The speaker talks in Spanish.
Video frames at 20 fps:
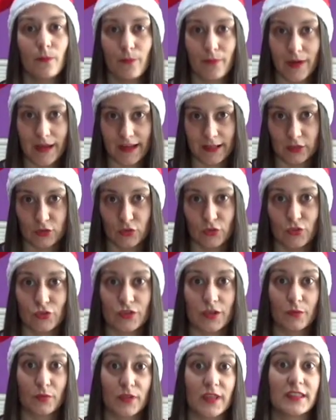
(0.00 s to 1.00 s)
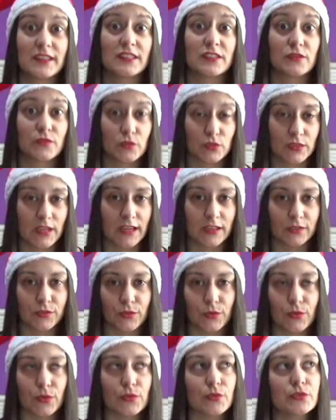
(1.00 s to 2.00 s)
para todos, que puedan disfrutar
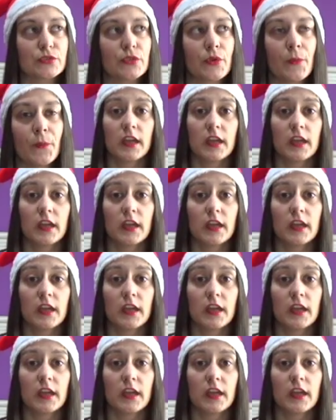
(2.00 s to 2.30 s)
todos.